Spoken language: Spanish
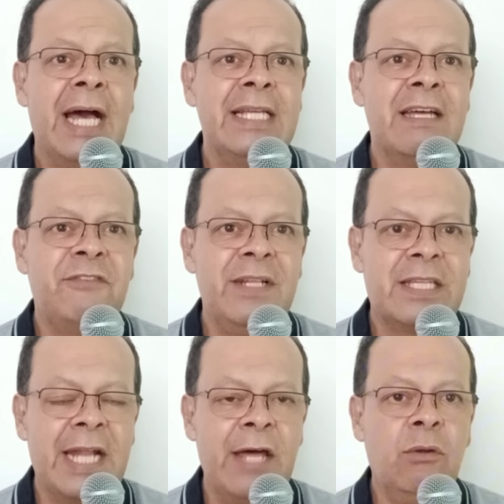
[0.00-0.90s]
haya
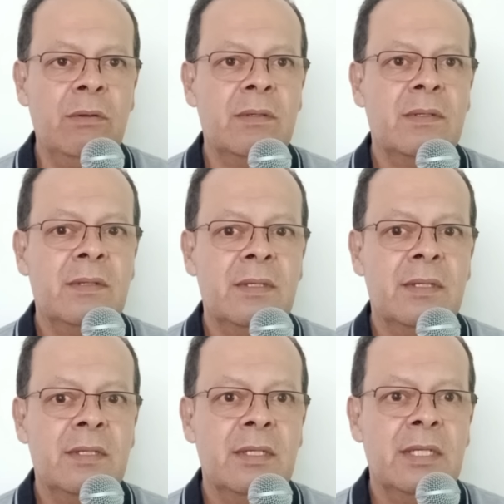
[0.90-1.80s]
filtrado,
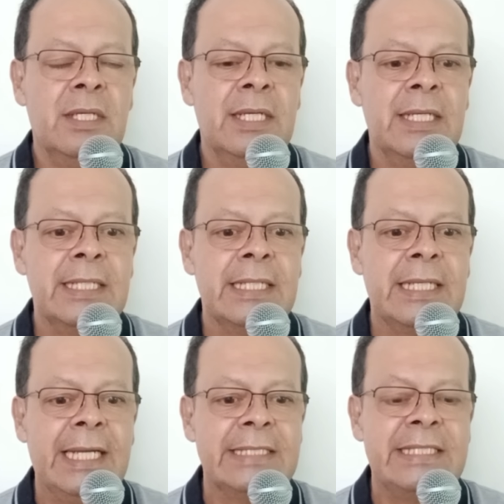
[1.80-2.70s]

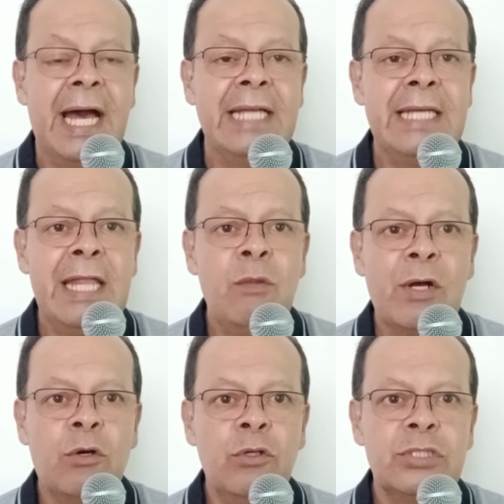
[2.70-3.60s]
que se haya dado
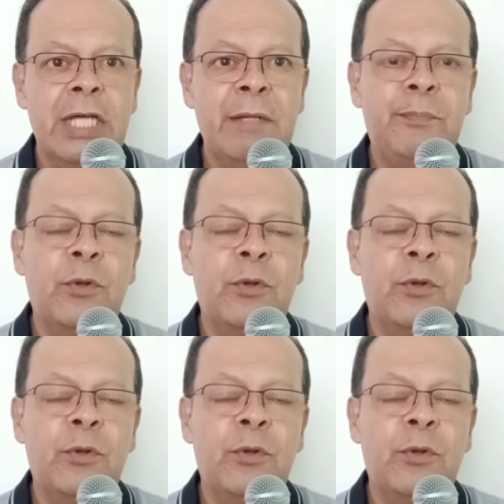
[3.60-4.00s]
a conocer,